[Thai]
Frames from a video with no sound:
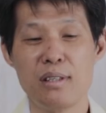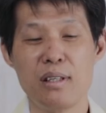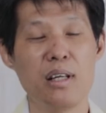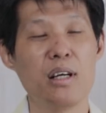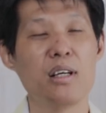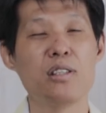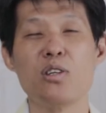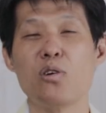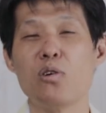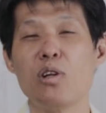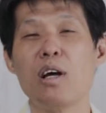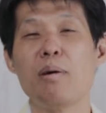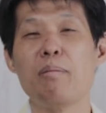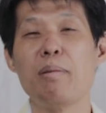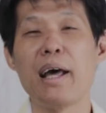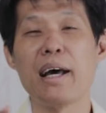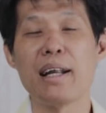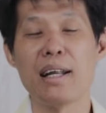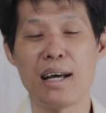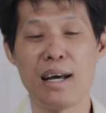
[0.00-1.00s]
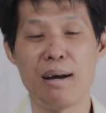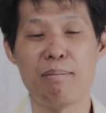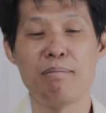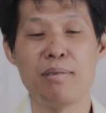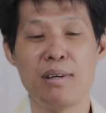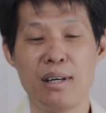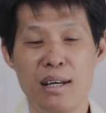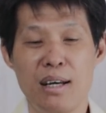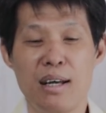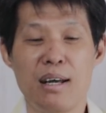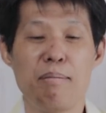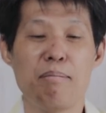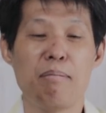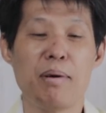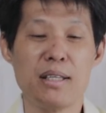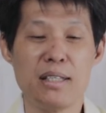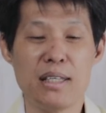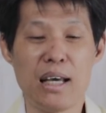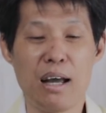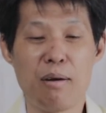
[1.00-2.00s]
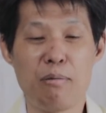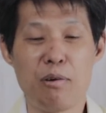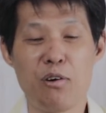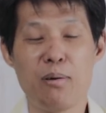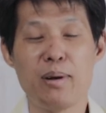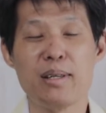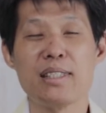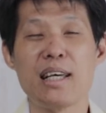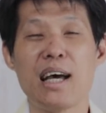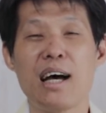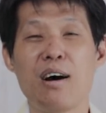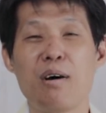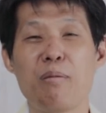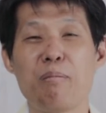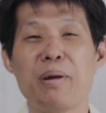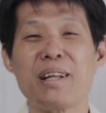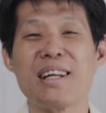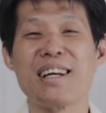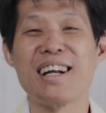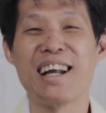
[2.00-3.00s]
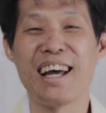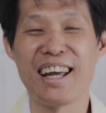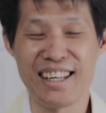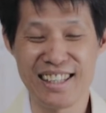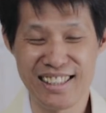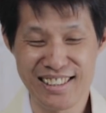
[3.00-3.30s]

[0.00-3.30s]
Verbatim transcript: นี่คือจุดเริ่มแรกนะครับบรรยายว่าพระเจ้าเป็นใคร